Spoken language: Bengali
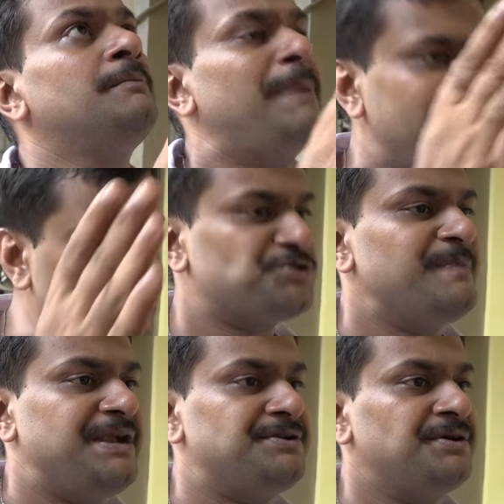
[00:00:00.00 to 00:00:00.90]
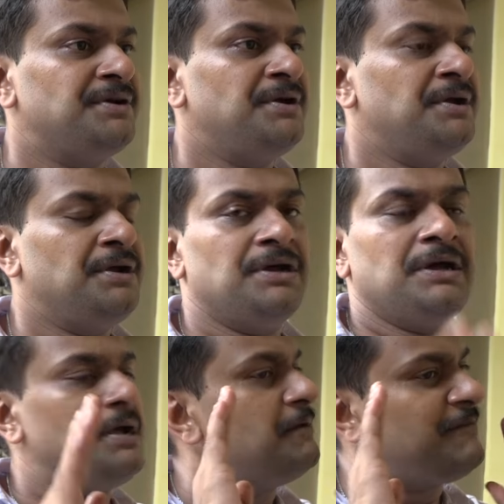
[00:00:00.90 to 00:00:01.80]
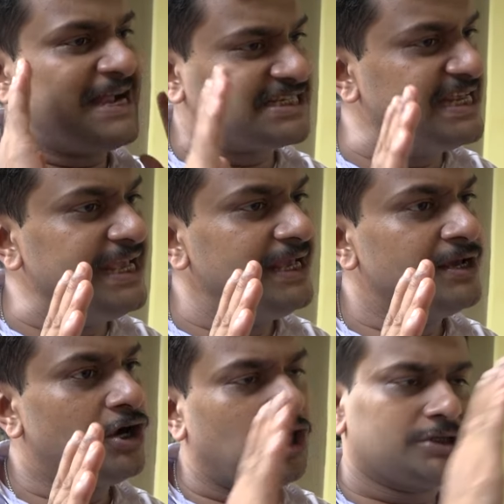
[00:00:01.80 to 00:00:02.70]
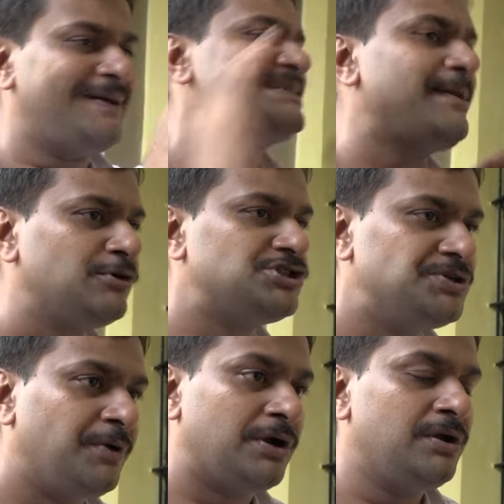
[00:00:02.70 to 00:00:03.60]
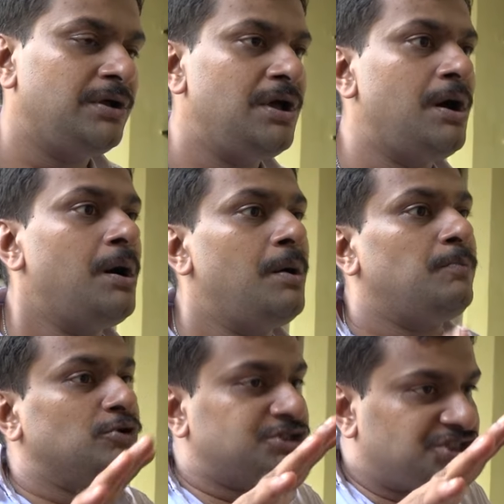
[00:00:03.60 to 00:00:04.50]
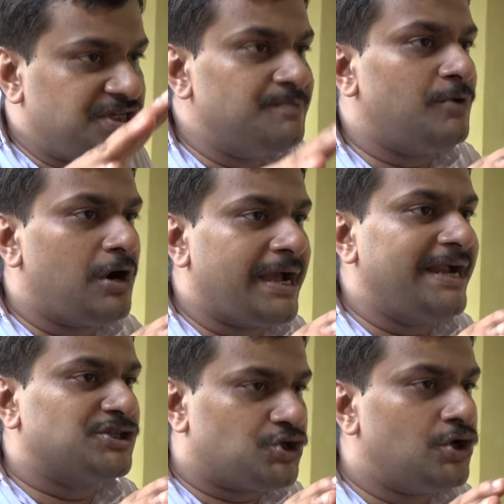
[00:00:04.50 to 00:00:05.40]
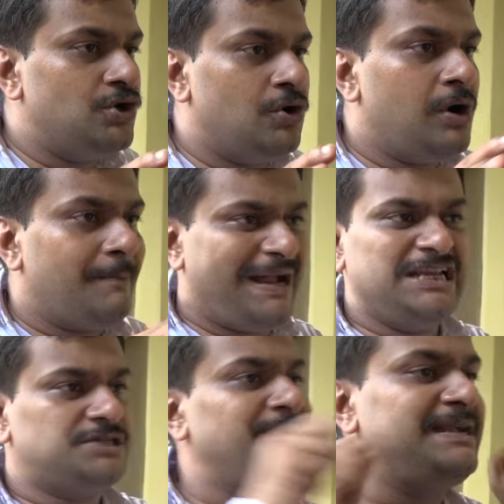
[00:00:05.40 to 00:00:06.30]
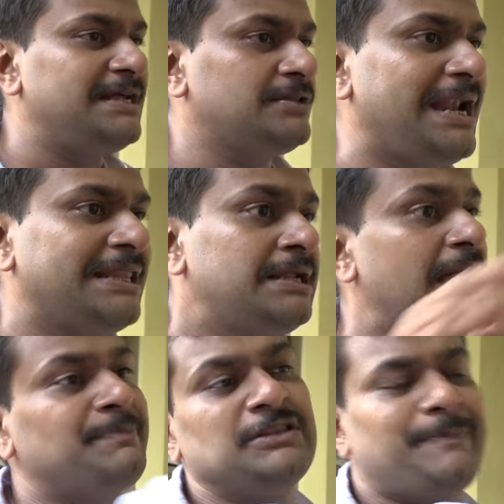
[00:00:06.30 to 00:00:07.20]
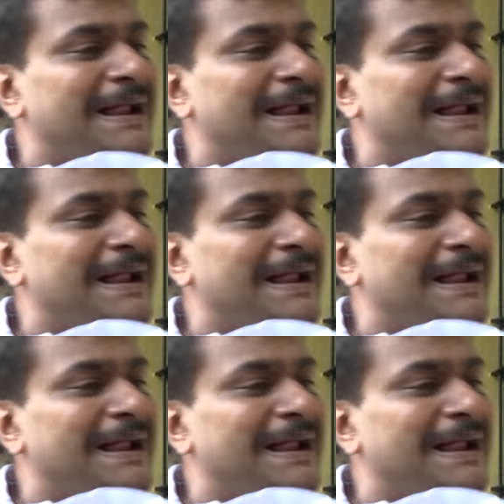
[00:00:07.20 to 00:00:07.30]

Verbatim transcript: পানিশমেন্ট ফাঁসি অথবা যাবজ্জীবন পশ্চিমবঙ্গের জন্য পানিশমেন্টটা তো আলাদা না আপনি তো